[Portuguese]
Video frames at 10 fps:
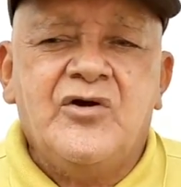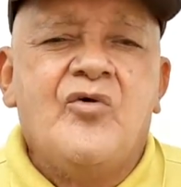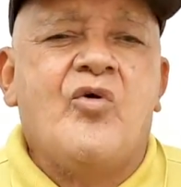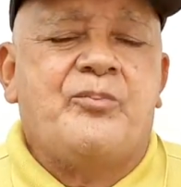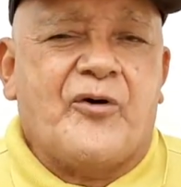
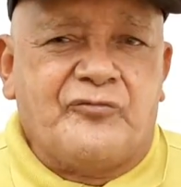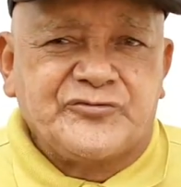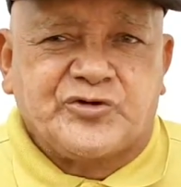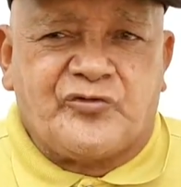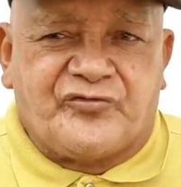Um povo
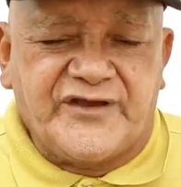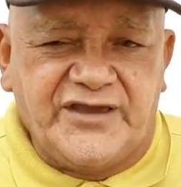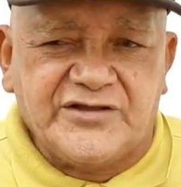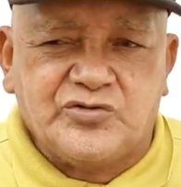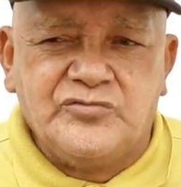
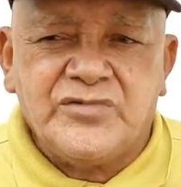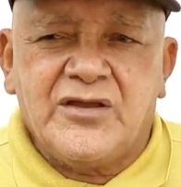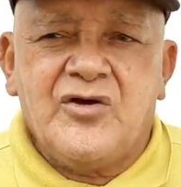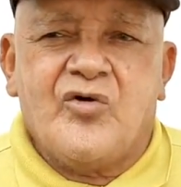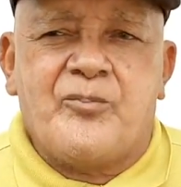sofrido,
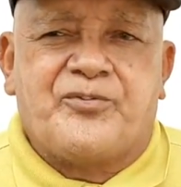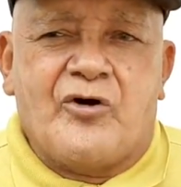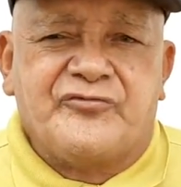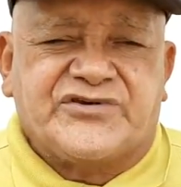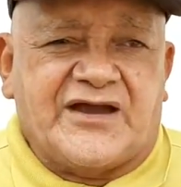um
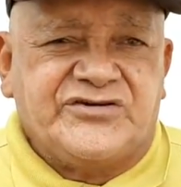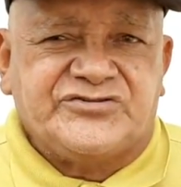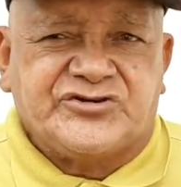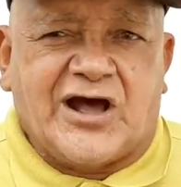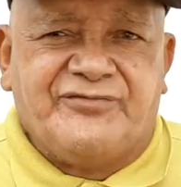povo que a
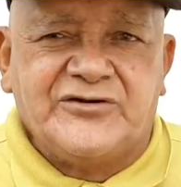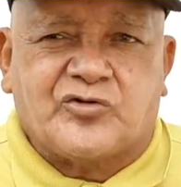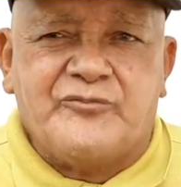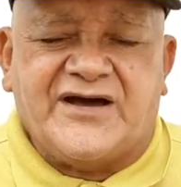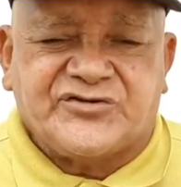gente está vendo
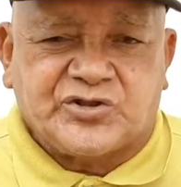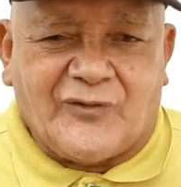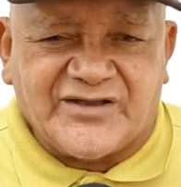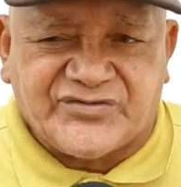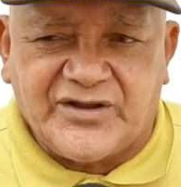como é a
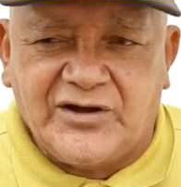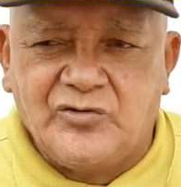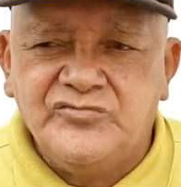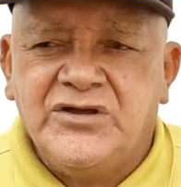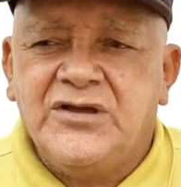
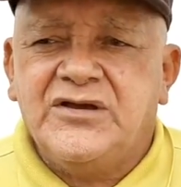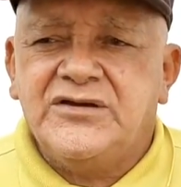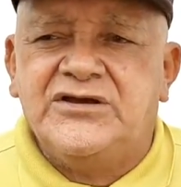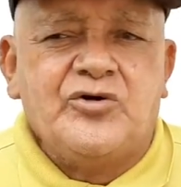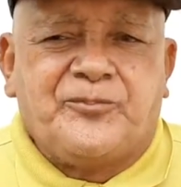situação,
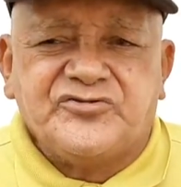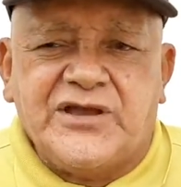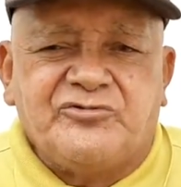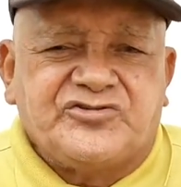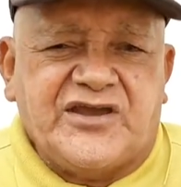e não
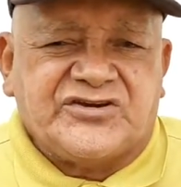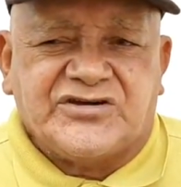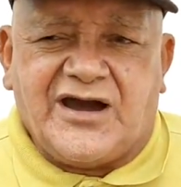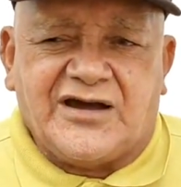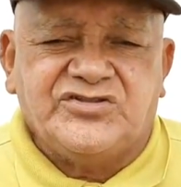podemos
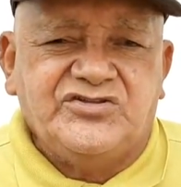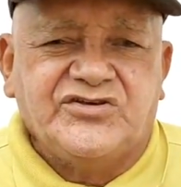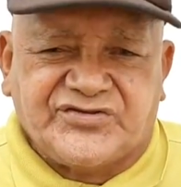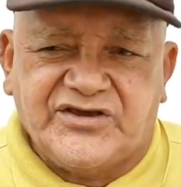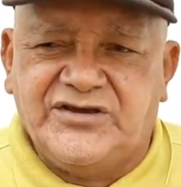deixar de
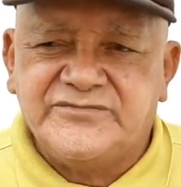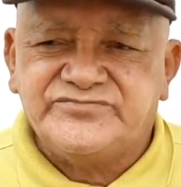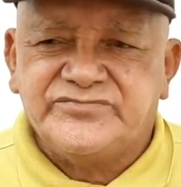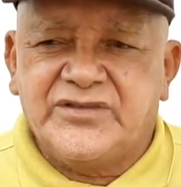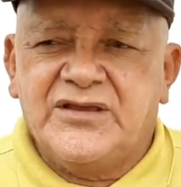dizer:
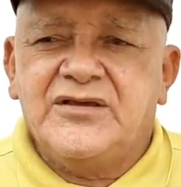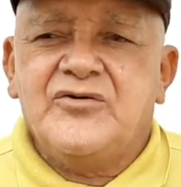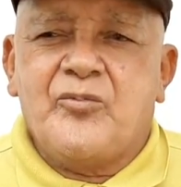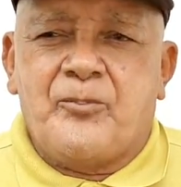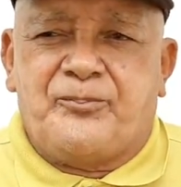
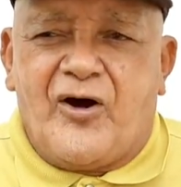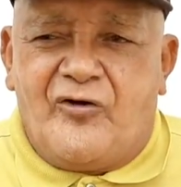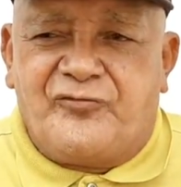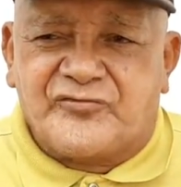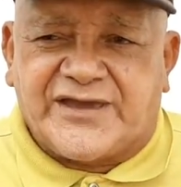
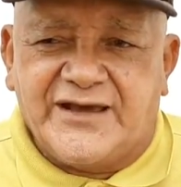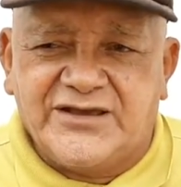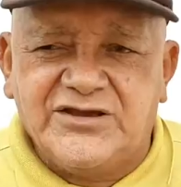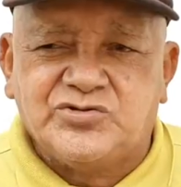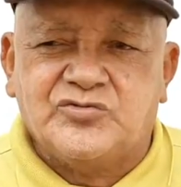povo
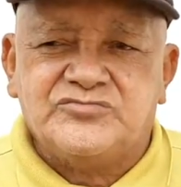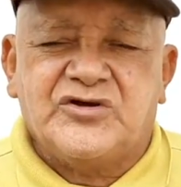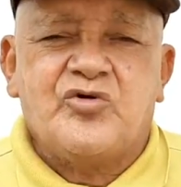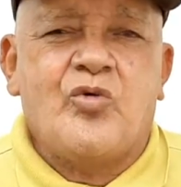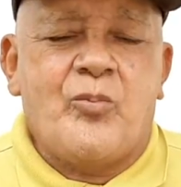querido,
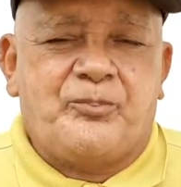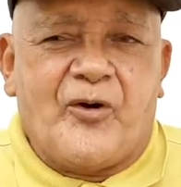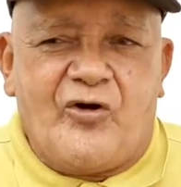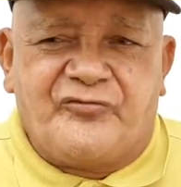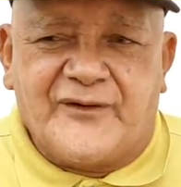um
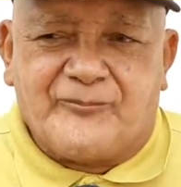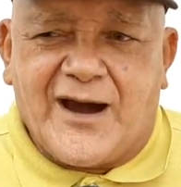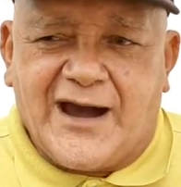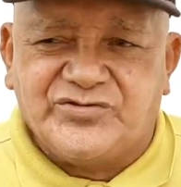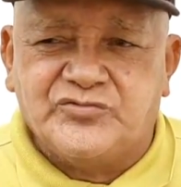povo
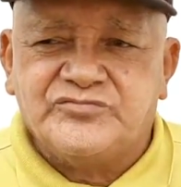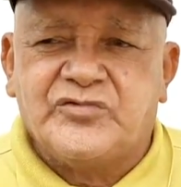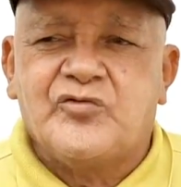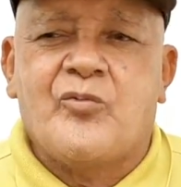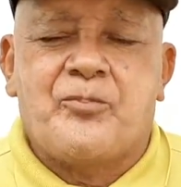amado,
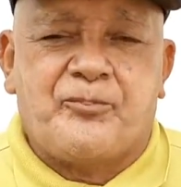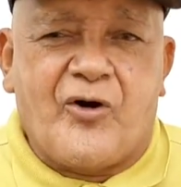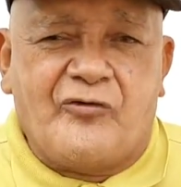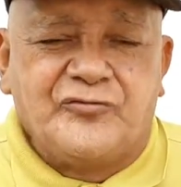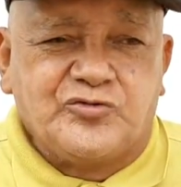um
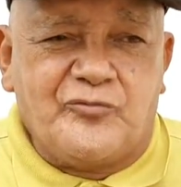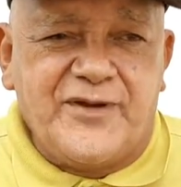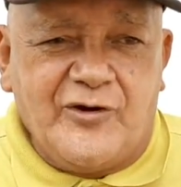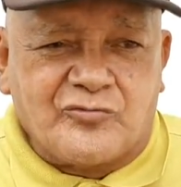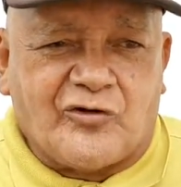povo do
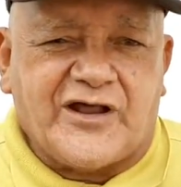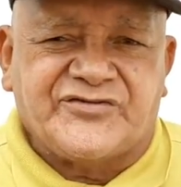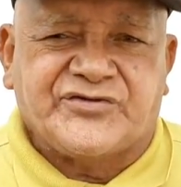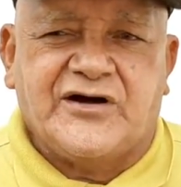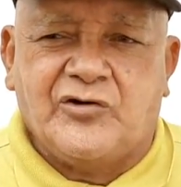meu
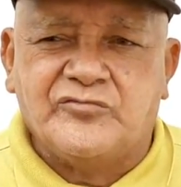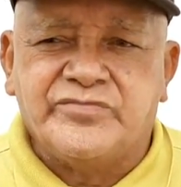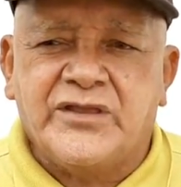coração.